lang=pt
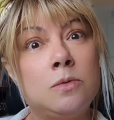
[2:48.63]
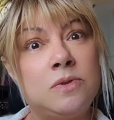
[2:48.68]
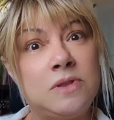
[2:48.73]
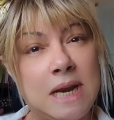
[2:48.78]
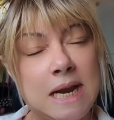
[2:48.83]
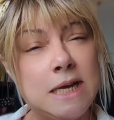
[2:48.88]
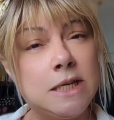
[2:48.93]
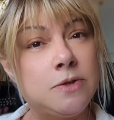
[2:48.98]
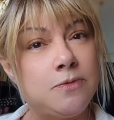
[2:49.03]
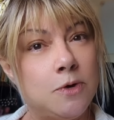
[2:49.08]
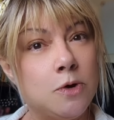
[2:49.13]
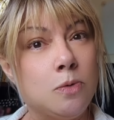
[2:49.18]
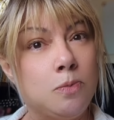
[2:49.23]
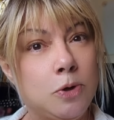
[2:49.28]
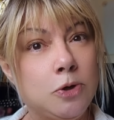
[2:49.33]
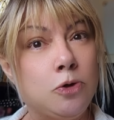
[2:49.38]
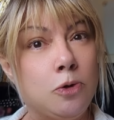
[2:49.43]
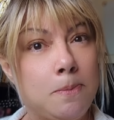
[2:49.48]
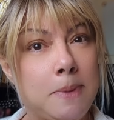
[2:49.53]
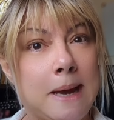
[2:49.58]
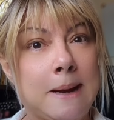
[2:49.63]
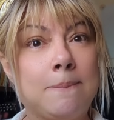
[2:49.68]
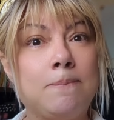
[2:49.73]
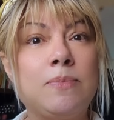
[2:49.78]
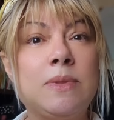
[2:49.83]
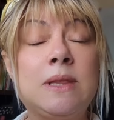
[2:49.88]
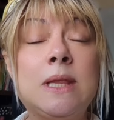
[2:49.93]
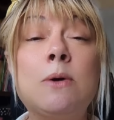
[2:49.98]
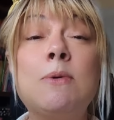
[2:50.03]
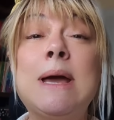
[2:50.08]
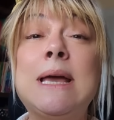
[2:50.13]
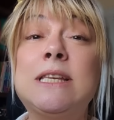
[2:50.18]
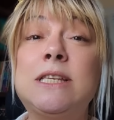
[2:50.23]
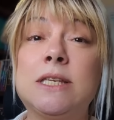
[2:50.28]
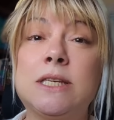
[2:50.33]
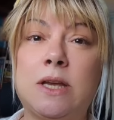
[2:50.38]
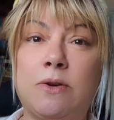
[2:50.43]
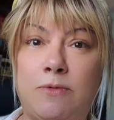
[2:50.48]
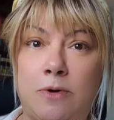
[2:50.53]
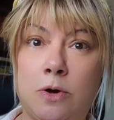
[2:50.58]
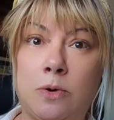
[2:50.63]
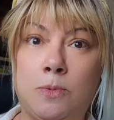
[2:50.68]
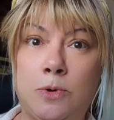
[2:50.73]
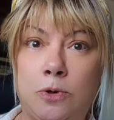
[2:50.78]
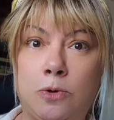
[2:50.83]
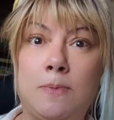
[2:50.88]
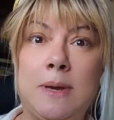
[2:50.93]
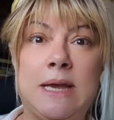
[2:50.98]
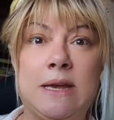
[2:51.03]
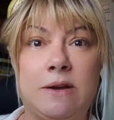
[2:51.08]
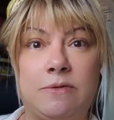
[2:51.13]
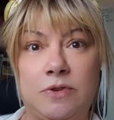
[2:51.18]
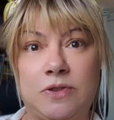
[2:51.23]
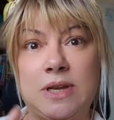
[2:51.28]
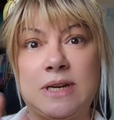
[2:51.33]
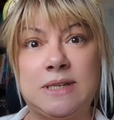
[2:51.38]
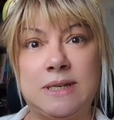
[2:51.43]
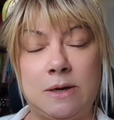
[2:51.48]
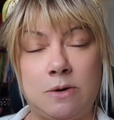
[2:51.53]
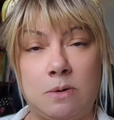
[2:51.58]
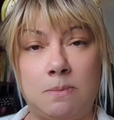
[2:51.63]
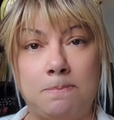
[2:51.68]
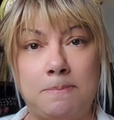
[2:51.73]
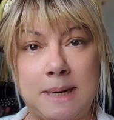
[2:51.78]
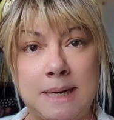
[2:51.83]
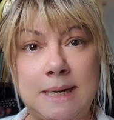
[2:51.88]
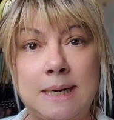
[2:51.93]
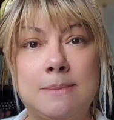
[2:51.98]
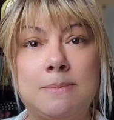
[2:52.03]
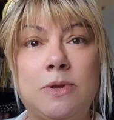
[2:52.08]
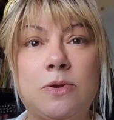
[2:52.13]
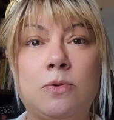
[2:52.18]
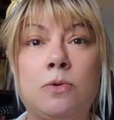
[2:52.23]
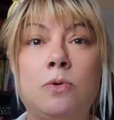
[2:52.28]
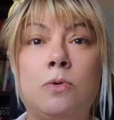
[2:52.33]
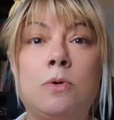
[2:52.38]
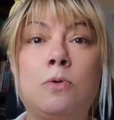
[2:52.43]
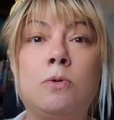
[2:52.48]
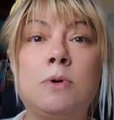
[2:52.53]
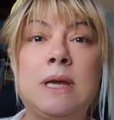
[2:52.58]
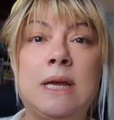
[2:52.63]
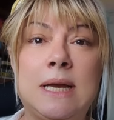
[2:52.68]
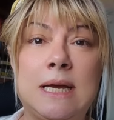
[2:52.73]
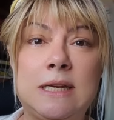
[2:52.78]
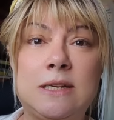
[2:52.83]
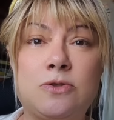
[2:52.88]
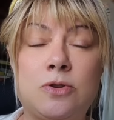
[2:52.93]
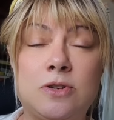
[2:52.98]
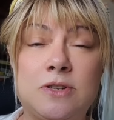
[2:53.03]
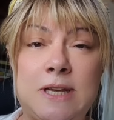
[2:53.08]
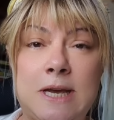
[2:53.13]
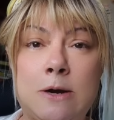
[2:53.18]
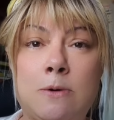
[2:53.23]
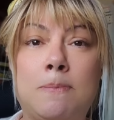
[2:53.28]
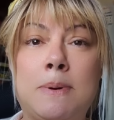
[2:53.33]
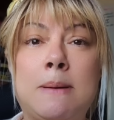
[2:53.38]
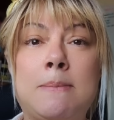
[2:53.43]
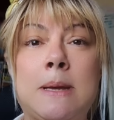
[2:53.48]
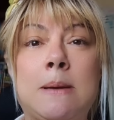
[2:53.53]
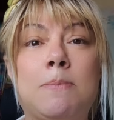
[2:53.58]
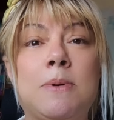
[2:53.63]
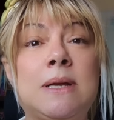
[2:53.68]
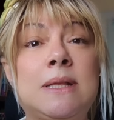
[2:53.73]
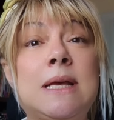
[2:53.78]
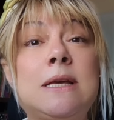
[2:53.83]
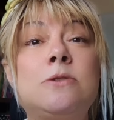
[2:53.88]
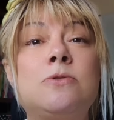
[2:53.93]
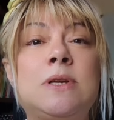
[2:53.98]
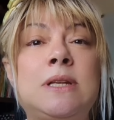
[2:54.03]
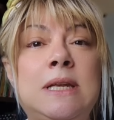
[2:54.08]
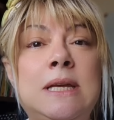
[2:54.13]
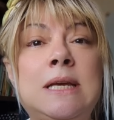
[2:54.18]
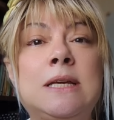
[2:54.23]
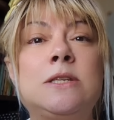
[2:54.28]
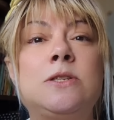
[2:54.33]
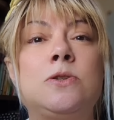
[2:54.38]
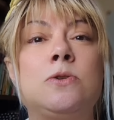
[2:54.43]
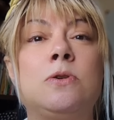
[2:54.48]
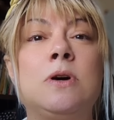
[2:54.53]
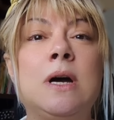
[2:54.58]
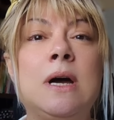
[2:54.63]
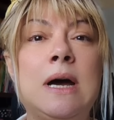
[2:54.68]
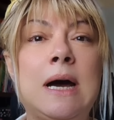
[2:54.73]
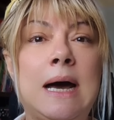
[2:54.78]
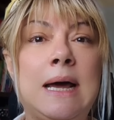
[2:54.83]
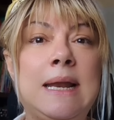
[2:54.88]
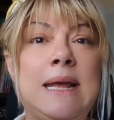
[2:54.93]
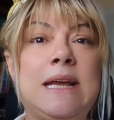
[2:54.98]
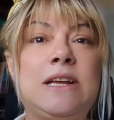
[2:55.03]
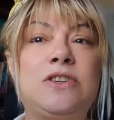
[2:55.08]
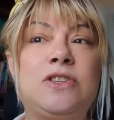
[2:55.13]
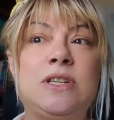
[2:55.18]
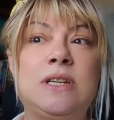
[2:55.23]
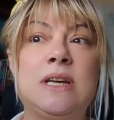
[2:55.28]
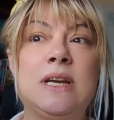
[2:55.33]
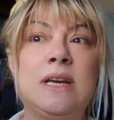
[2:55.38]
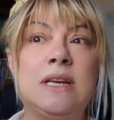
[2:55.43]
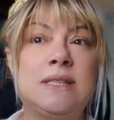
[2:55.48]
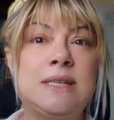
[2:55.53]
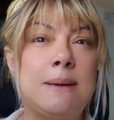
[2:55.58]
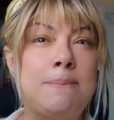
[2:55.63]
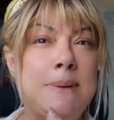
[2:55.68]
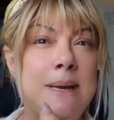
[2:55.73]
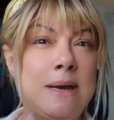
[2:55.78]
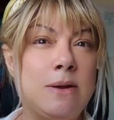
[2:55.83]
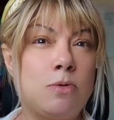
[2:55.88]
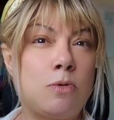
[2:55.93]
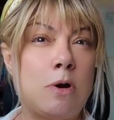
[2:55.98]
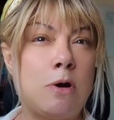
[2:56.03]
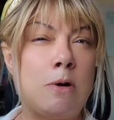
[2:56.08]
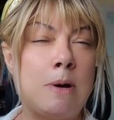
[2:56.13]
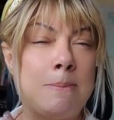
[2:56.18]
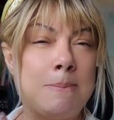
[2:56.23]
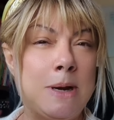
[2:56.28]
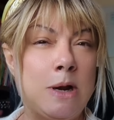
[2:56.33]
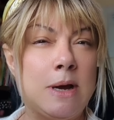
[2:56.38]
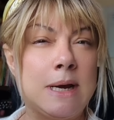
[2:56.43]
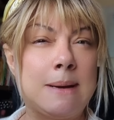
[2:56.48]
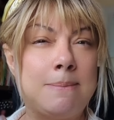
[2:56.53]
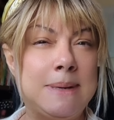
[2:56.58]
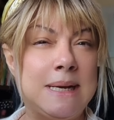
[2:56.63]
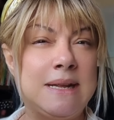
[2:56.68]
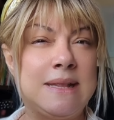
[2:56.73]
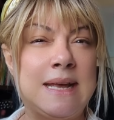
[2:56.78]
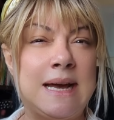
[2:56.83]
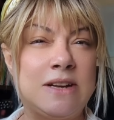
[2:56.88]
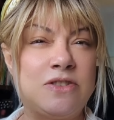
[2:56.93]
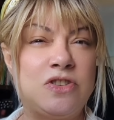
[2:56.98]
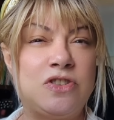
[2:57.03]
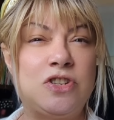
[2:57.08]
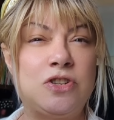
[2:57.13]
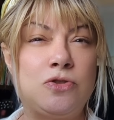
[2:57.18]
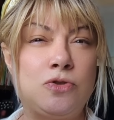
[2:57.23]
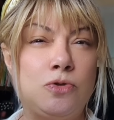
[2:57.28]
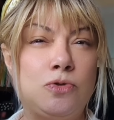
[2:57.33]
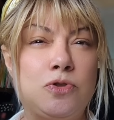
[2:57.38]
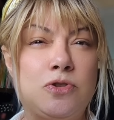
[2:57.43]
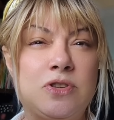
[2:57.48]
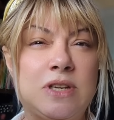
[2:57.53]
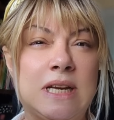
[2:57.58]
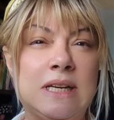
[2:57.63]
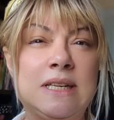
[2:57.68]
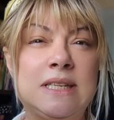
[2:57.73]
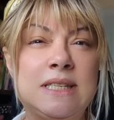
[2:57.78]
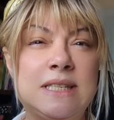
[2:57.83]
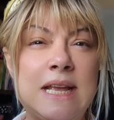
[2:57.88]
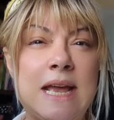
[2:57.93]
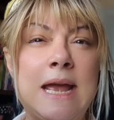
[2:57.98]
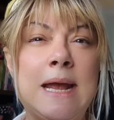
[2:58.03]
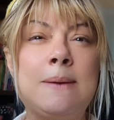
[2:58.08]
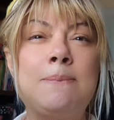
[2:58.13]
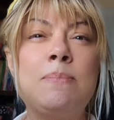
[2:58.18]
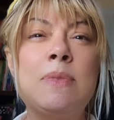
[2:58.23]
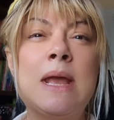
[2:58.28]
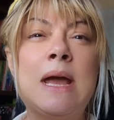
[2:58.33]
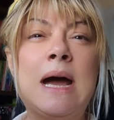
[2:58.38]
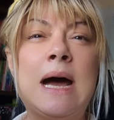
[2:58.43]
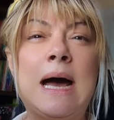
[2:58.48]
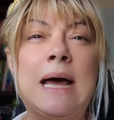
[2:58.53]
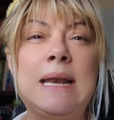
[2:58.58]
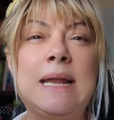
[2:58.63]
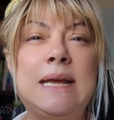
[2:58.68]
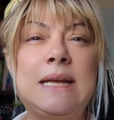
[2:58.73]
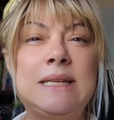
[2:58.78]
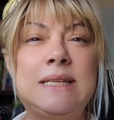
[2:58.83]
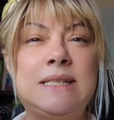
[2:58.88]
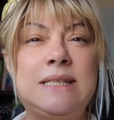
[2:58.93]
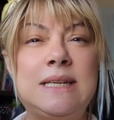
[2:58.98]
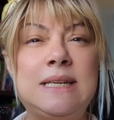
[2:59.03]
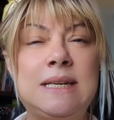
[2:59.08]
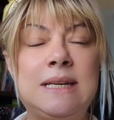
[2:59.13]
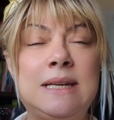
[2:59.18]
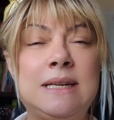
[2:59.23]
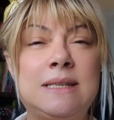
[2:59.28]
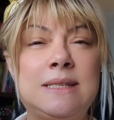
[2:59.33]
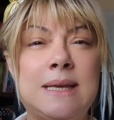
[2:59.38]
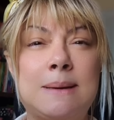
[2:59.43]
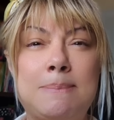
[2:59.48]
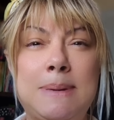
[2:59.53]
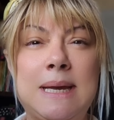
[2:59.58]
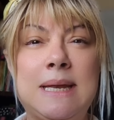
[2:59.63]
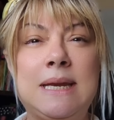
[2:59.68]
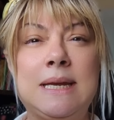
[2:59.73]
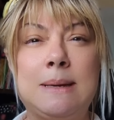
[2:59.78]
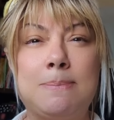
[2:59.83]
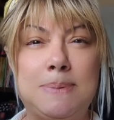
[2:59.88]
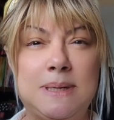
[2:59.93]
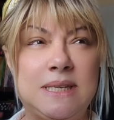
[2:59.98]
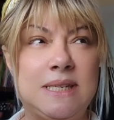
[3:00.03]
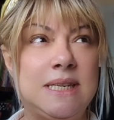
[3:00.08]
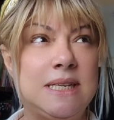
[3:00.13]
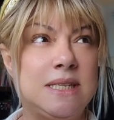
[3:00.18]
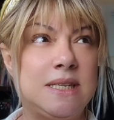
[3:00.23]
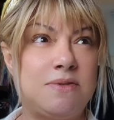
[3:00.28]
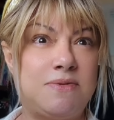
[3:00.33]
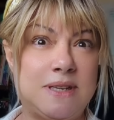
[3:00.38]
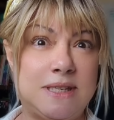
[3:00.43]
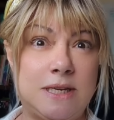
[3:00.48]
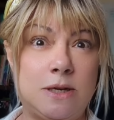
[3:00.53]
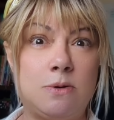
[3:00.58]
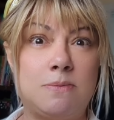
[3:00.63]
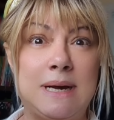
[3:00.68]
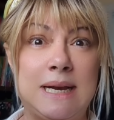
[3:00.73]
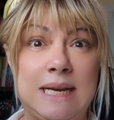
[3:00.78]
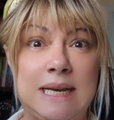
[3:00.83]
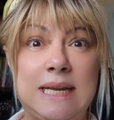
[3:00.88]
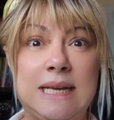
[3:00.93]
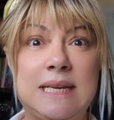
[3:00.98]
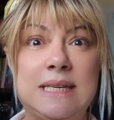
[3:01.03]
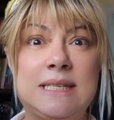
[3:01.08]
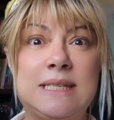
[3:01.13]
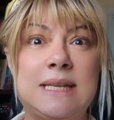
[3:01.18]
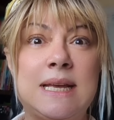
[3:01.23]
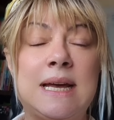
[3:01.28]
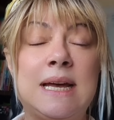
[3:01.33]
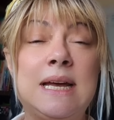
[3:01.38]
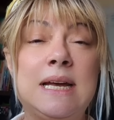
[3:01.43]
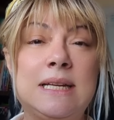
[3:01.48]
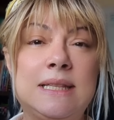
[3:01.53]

Três foram muito bem. Então, esses que foram muito bem, que eu vou trazer como parâmetro, o que, que eles trouxeram para mim? Porque desde o início, além de saber qual a melhor habilidade de estudos que eles têm, além de saberem que precisa fazer uma lista